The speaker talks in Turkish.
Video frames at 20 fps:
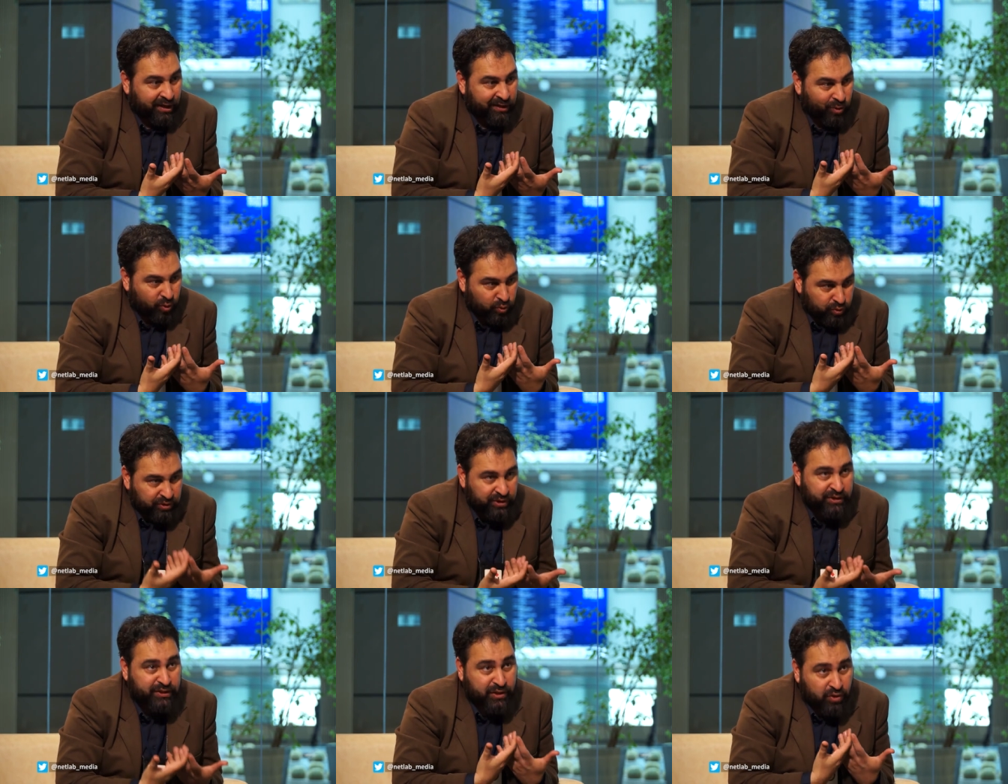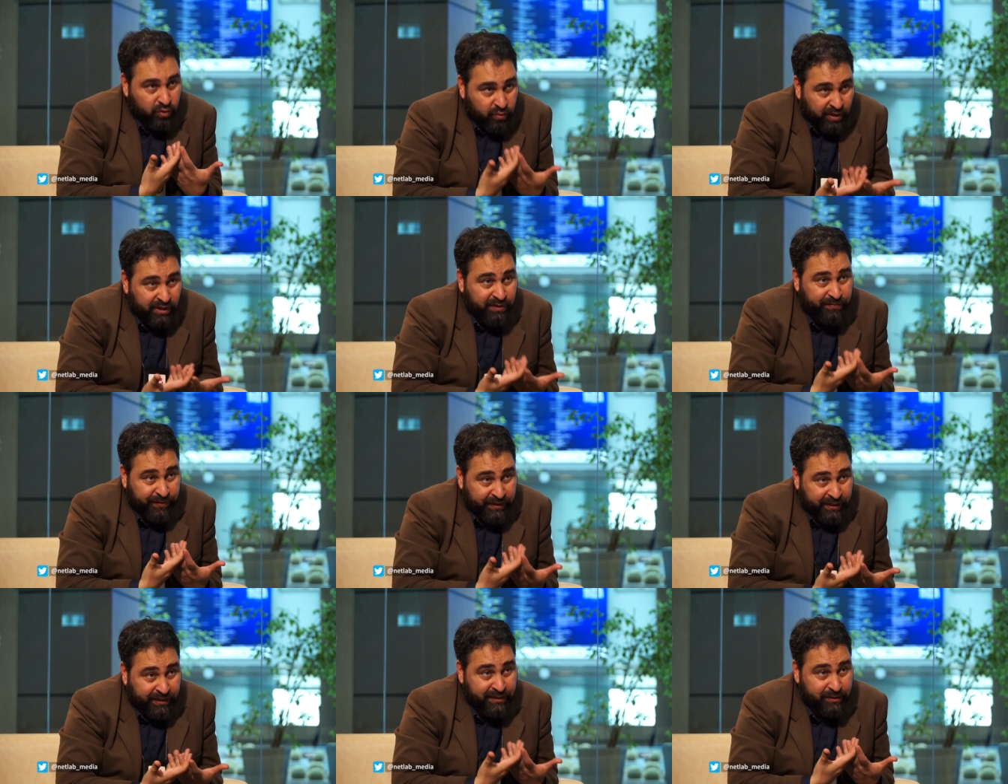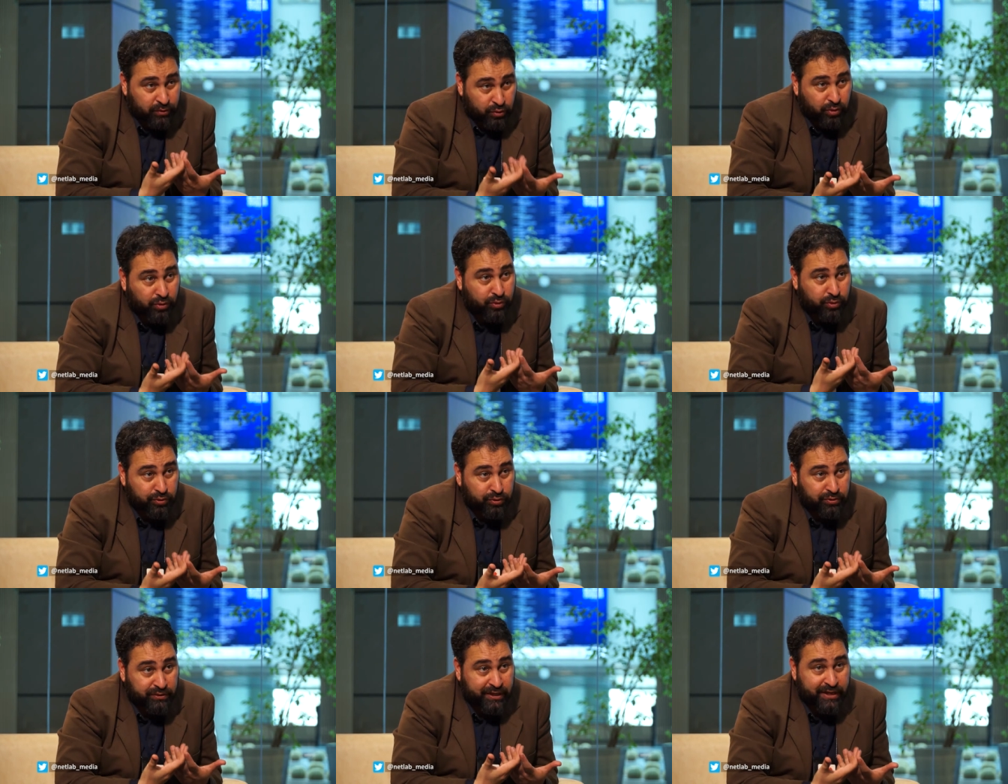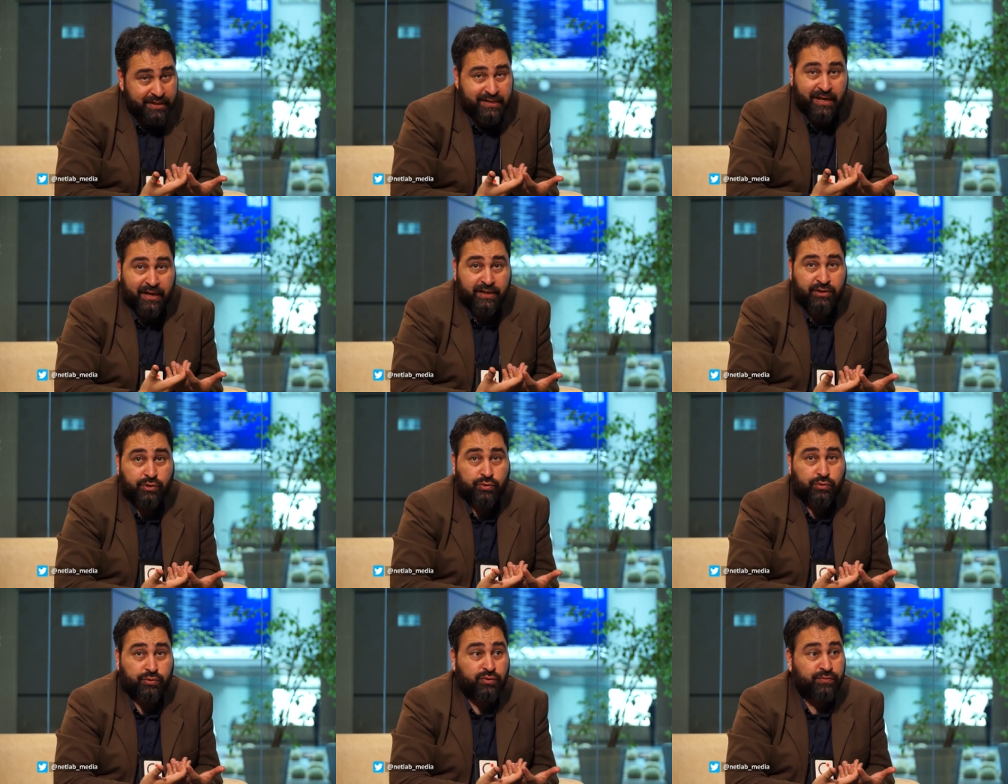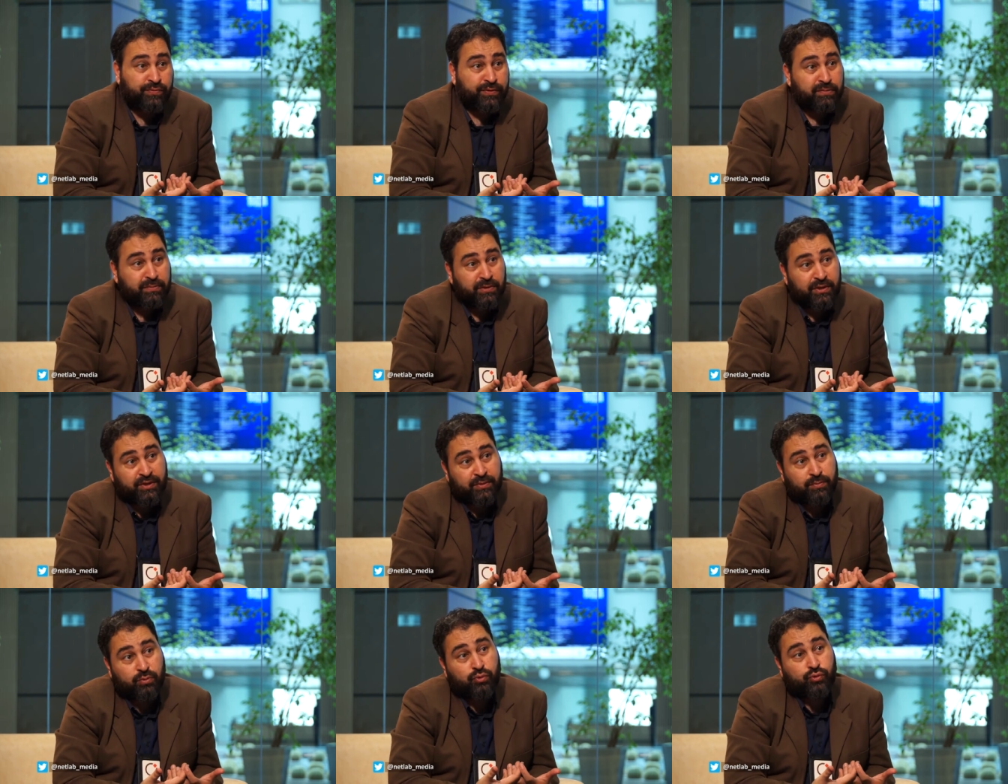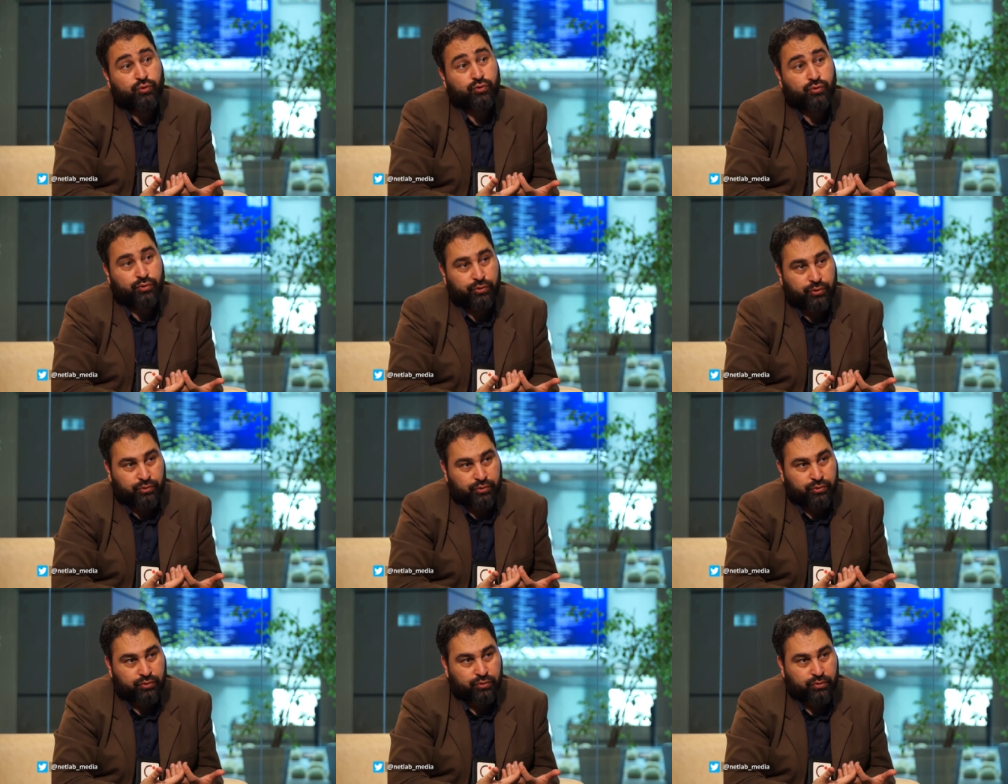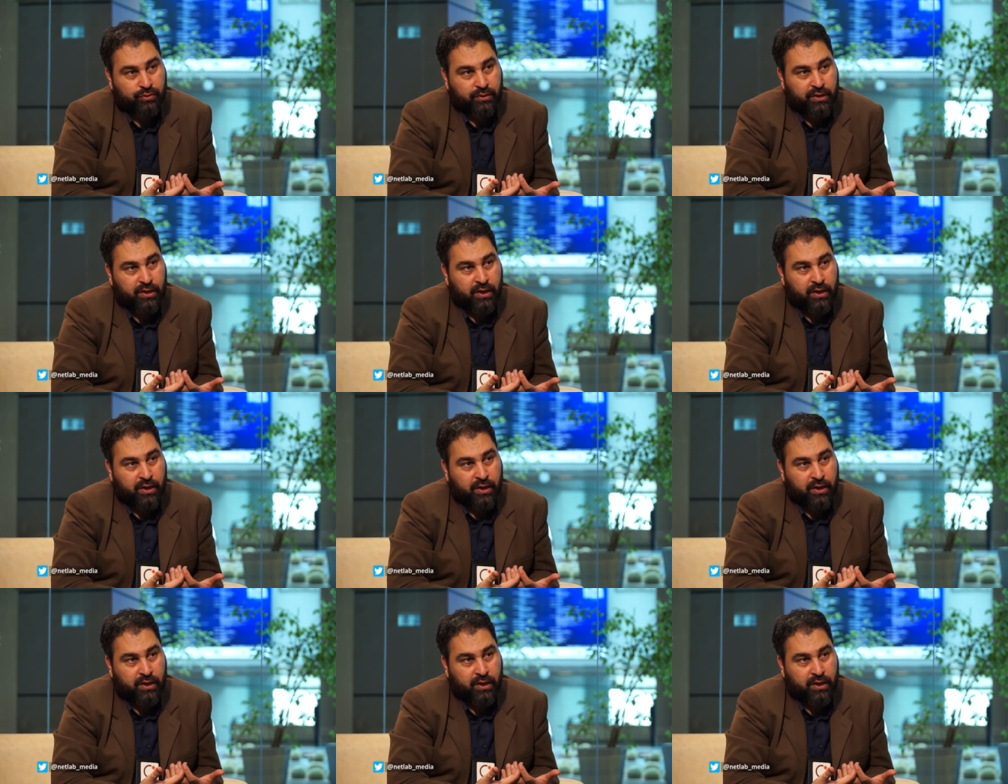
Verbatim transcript: onların kualifikasyon konusunda yeterli gördüğü firmaları buluşturuyoruz.